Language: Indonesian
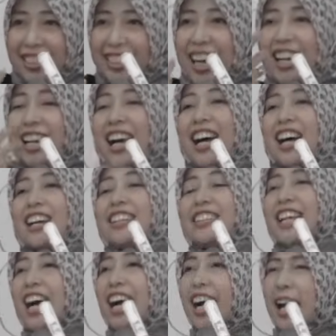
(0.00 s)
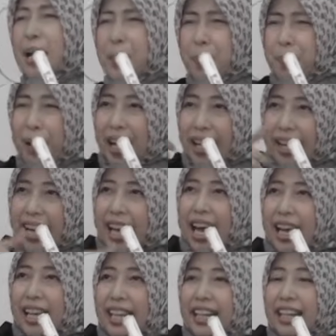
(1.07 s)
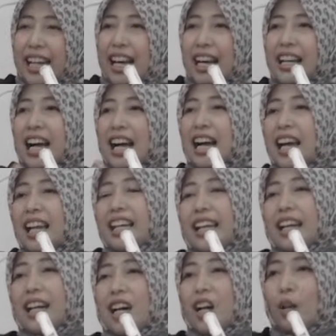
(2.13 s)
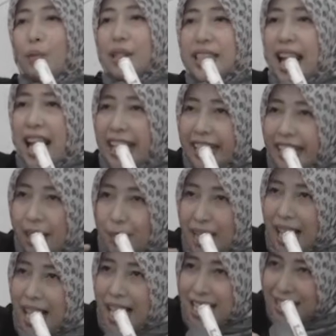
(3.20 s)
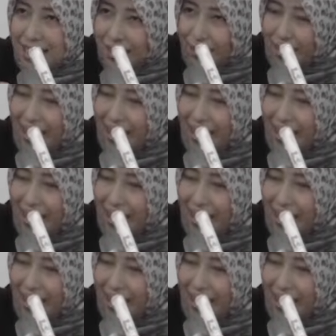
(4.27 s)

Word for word: jaga, jangan pakai air yang nggak ngalir. Kalau bisa air yang mengah,